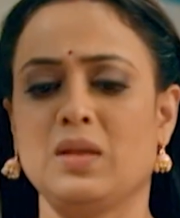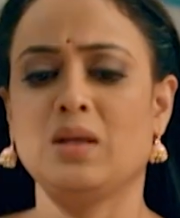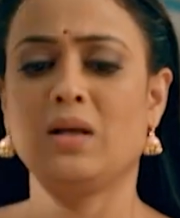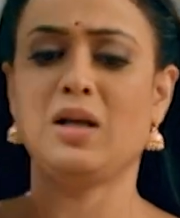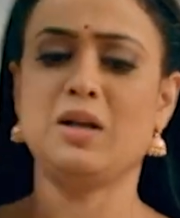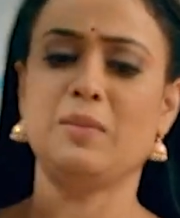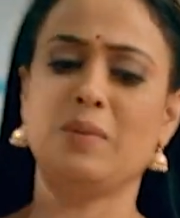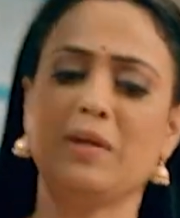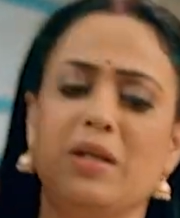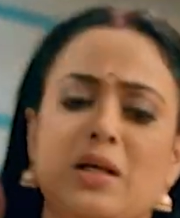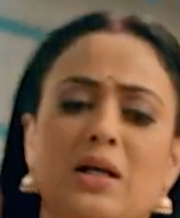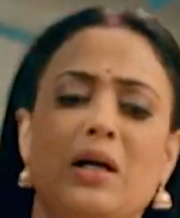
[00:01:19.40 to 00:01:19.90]
ما
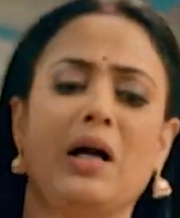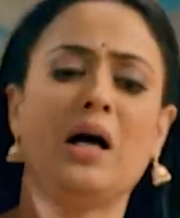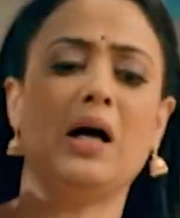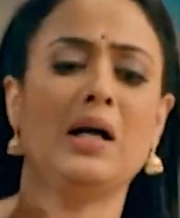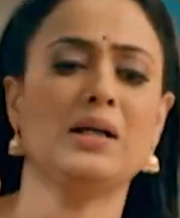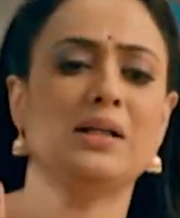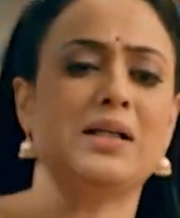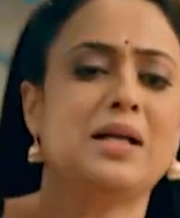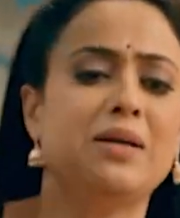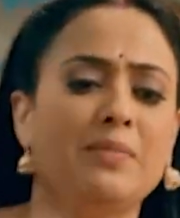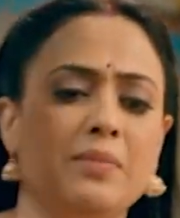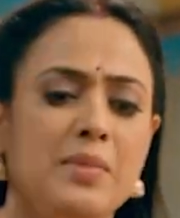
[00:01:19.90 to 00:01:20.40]
صح لي حط
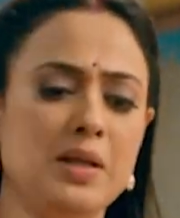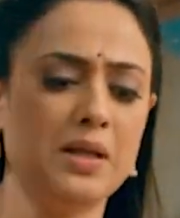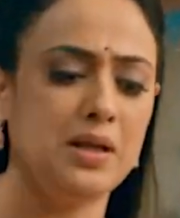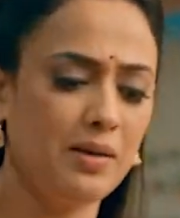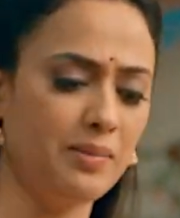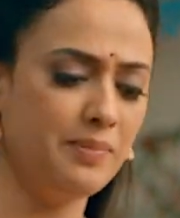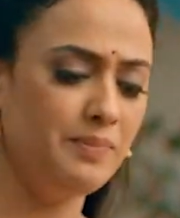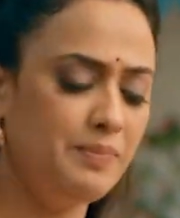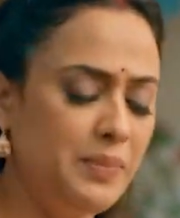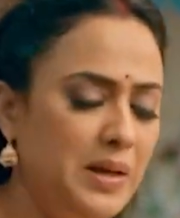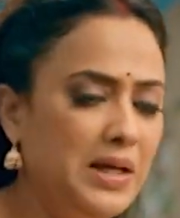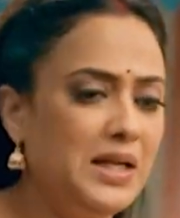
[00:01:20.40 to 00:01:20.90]
لقمة
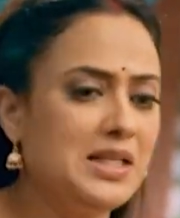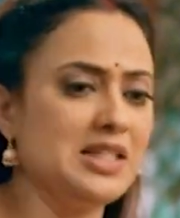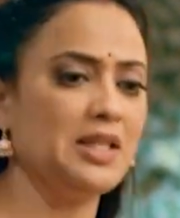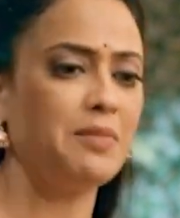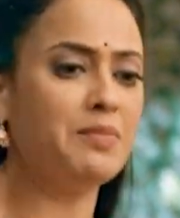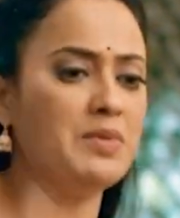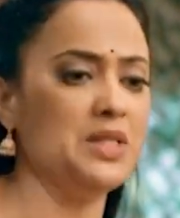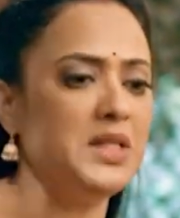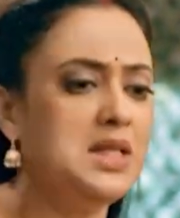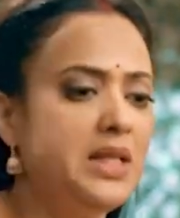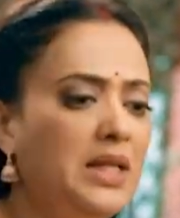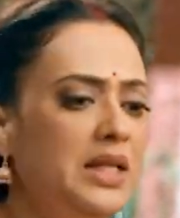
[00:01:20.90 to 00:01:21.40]
بتمي بالأول
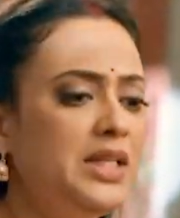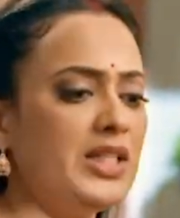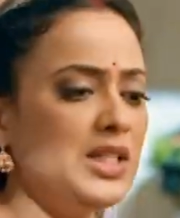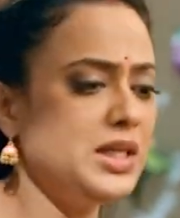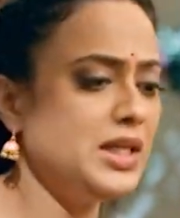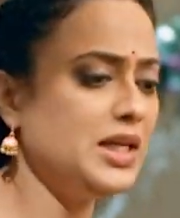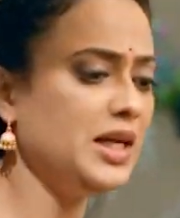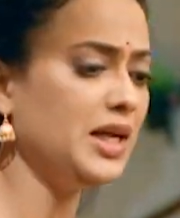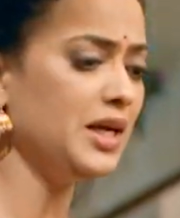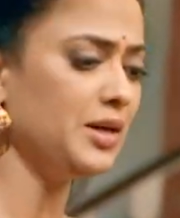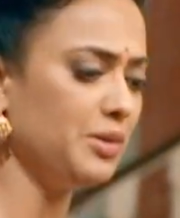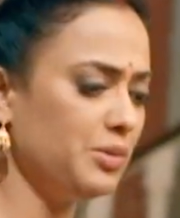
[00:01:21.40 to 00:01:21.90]
رحت لاجيب
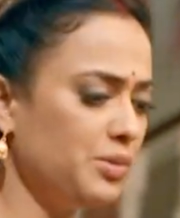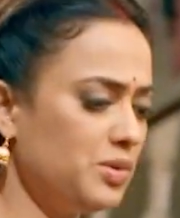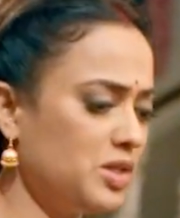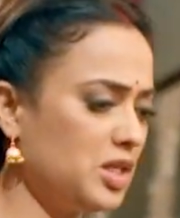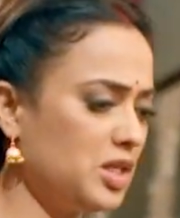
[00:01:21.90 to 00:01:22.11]
أغراض